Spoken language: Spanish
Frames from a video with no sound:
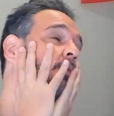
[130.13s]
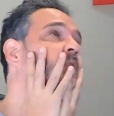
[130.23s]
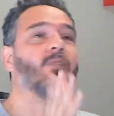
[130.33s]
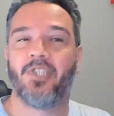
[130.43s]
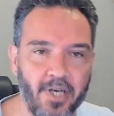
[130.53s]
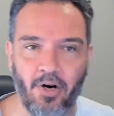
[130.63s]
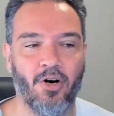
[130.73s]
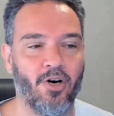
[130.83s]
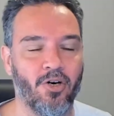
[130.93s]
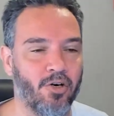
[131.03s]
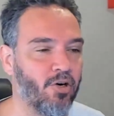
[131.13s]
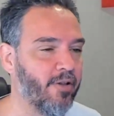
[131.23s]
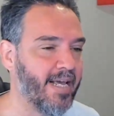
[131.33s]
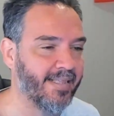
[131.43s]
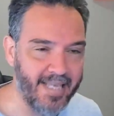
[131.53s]
Dios,
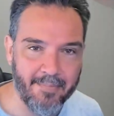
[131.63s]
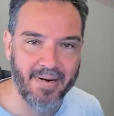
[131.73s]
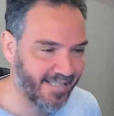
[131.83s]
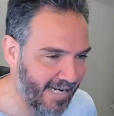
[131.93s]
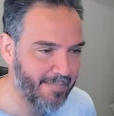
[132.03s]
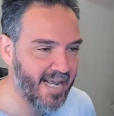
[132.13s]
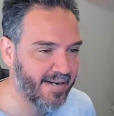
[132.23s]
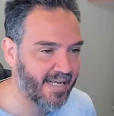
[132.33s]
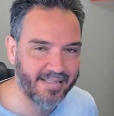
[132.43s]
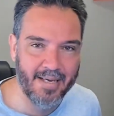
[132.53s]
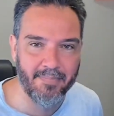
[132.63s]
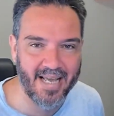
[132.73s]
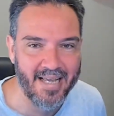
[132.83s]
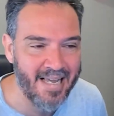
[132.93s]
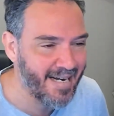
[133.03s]
joder, tiembla telemierda,
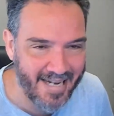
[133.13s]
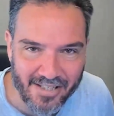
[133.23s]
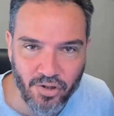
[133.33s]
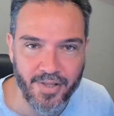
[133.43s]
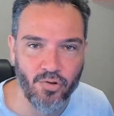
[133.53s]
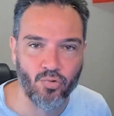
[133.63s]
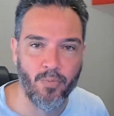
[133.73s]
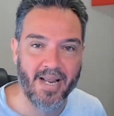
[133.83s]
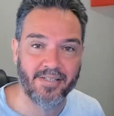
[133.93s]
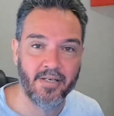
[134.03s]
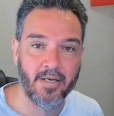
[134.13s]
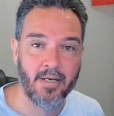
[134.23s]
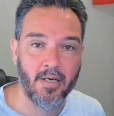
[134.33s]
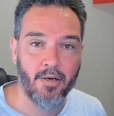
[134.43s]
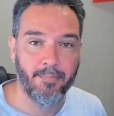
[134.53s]
tiembla resto de youtubers,
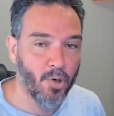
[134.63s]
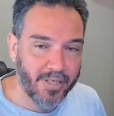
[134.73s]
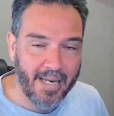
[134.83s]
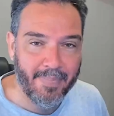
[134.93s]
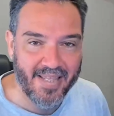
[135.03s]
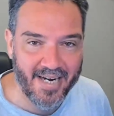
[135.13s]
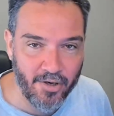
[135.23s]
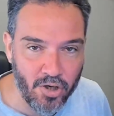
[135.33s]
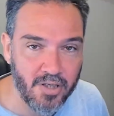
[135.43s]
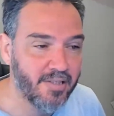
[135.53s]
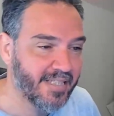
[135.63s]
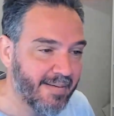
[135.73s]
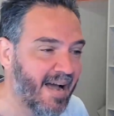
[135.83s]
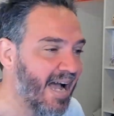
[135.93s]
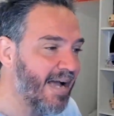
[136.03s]
porque Pedrerol se
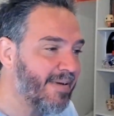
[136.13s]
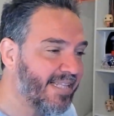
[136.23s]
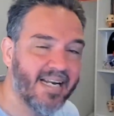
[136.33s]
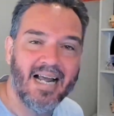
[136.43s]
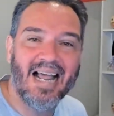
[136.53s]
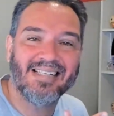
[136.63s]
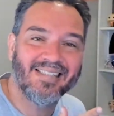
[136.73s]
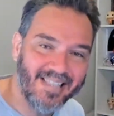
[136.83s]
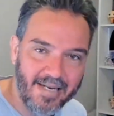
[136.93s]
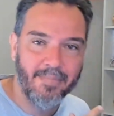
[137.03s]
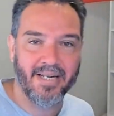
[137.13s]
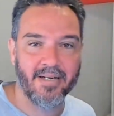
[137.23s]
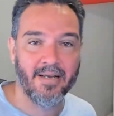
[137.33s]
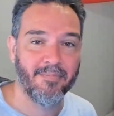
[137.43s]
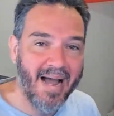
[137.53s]
va a meter a streamer,
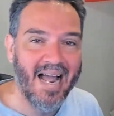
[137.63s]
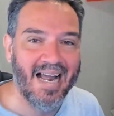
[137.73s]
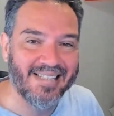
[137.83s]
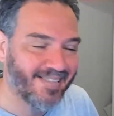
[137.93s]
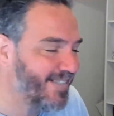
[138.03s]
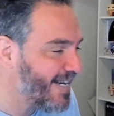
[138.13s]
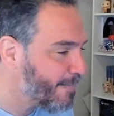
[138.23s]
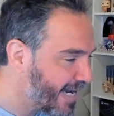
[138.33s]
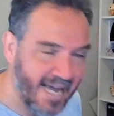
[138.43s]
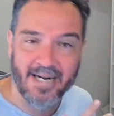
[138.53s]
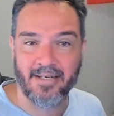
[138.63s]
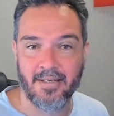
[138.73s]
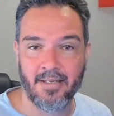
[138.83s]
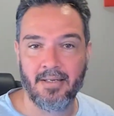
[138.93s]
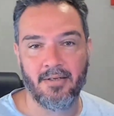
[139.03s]
va a streamear.
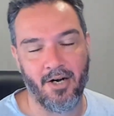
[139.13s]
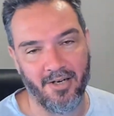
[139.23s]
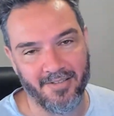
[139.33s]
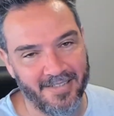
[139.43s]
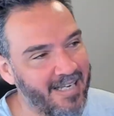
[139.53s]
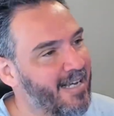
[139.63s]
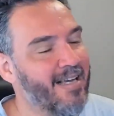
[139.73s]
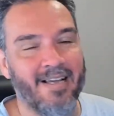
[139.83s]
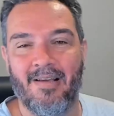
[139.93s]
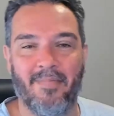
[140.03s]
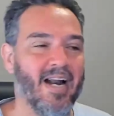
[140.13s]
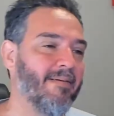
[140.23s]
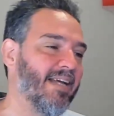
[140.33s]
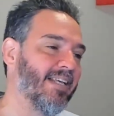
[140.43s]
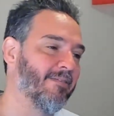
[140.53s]
Ah, pero a
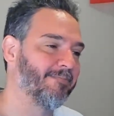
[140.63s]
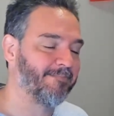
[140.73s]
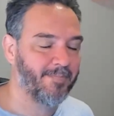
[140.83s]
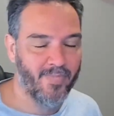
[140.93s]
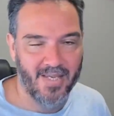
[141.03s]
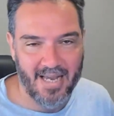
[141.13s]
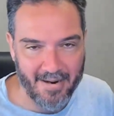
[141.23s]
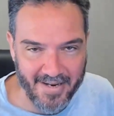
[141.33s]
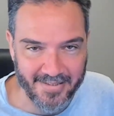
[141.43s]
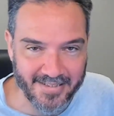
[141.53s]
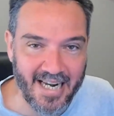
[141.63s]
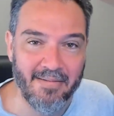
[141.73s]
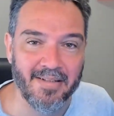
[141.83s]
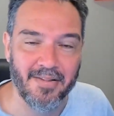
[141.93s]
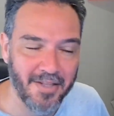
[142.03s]
ver, tío, a ver,
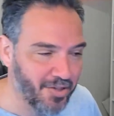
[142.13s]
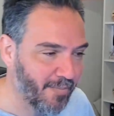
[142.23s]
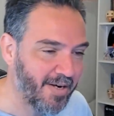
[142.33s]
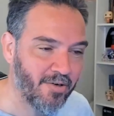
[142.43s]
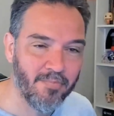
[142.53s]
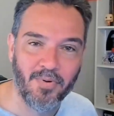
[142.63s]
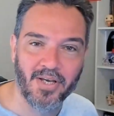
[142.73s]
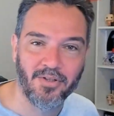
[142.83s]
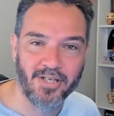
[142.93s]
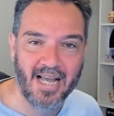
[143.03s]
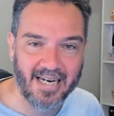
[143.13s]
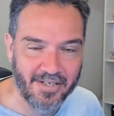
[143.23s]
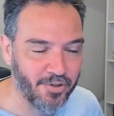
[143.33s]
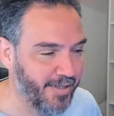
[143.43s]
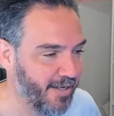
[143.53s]
ya tomárnoslo un poquito ya a
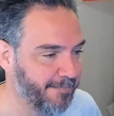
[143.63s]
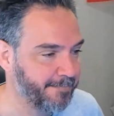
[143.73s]
casondeo.